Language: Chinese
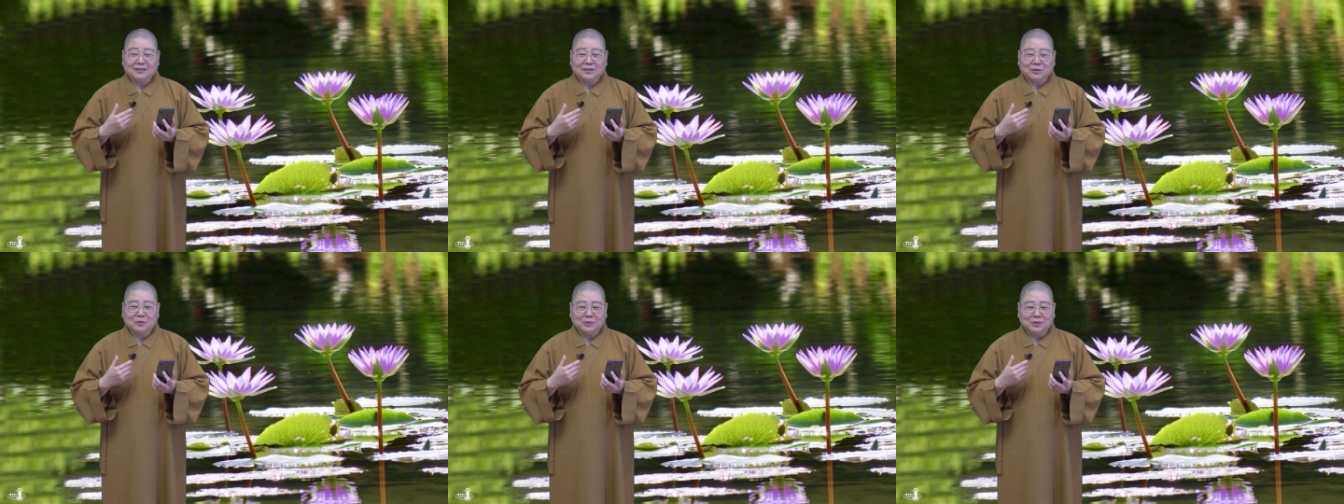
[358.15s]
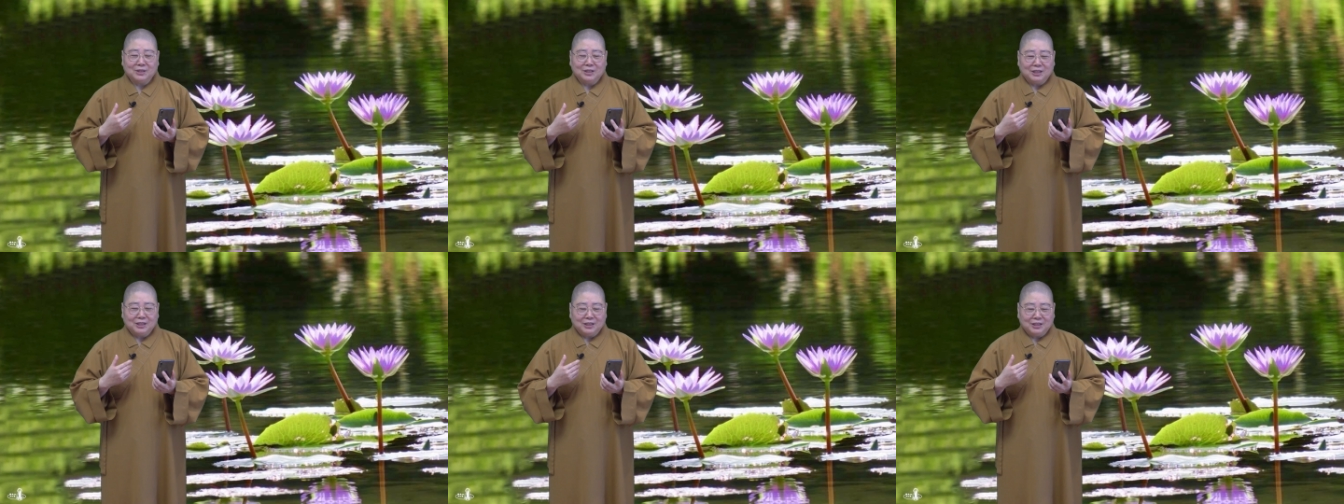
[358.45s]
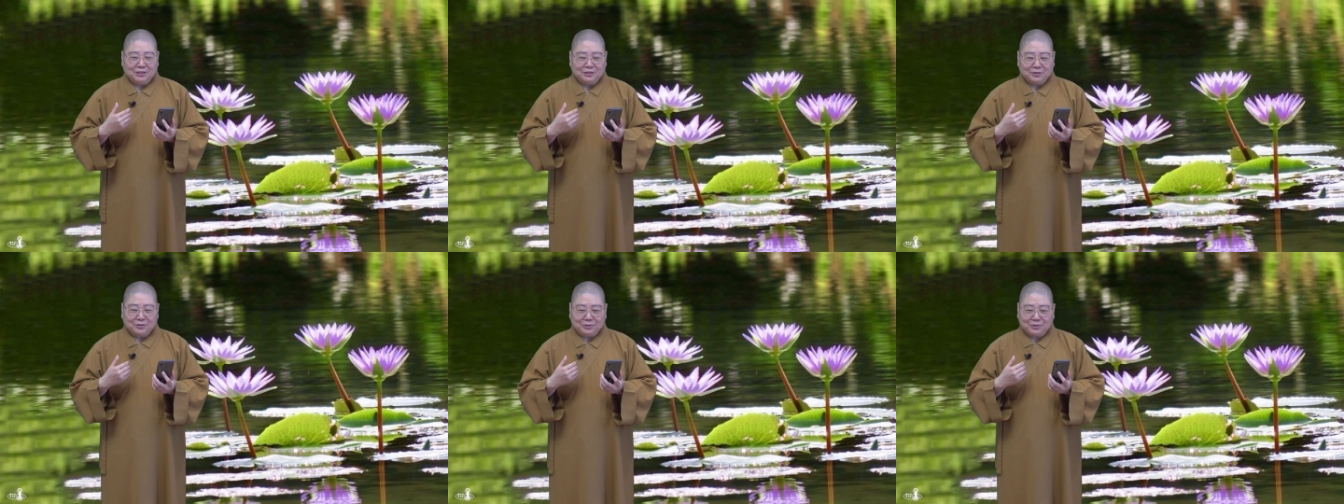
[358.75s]
哦，
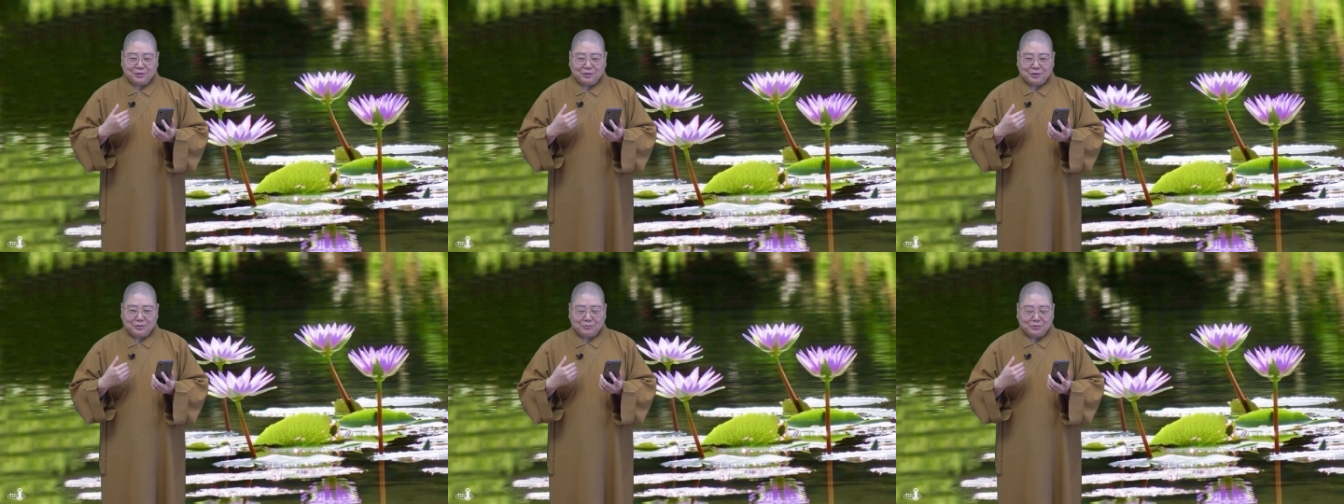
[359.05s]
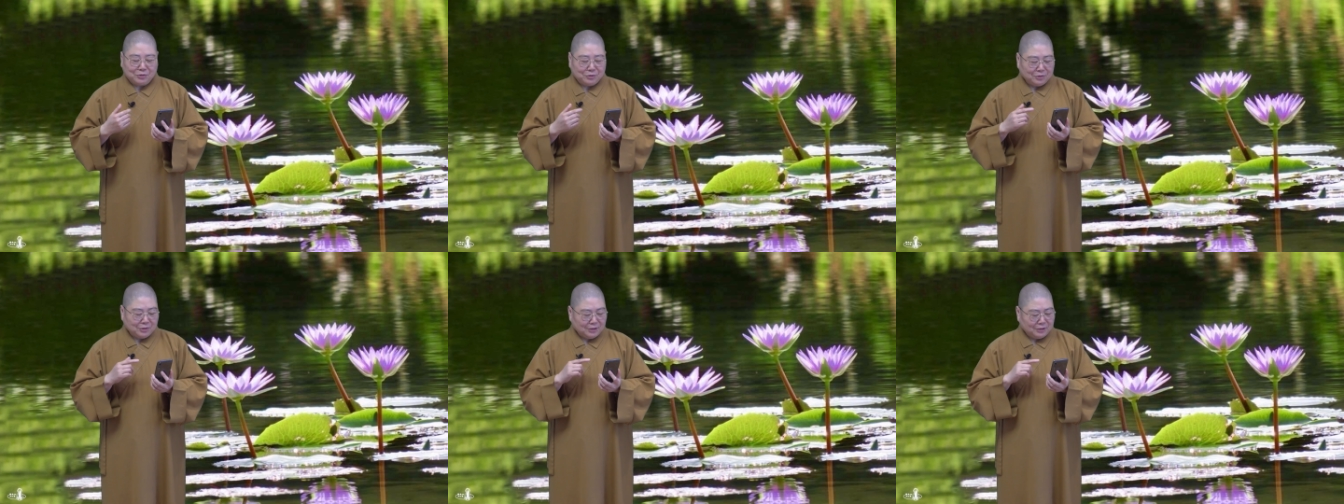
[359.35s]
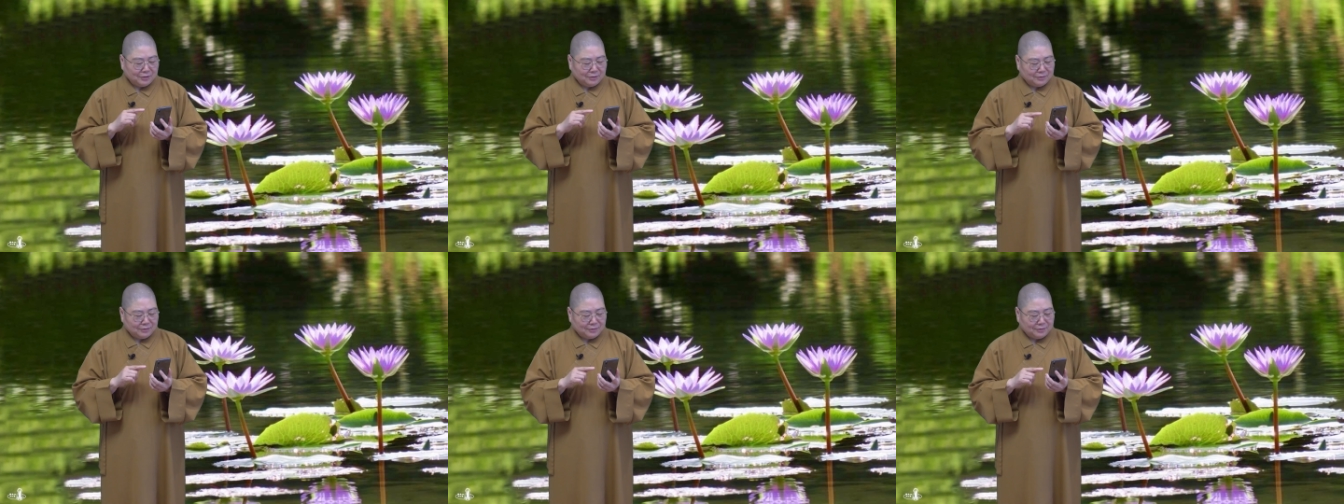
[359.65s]
所以我觉
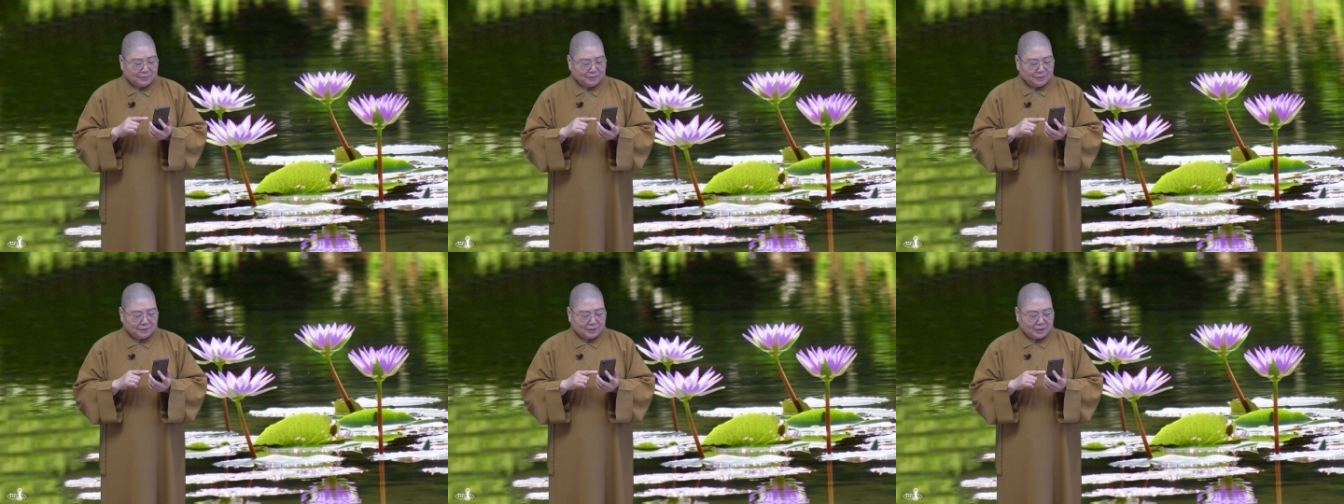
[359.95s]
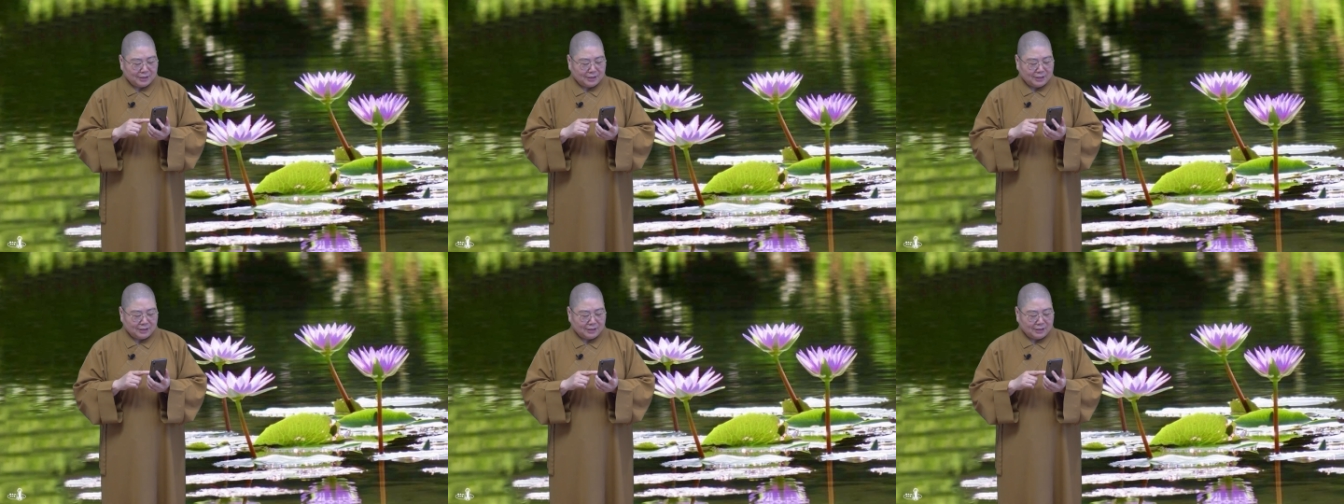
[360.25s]
得可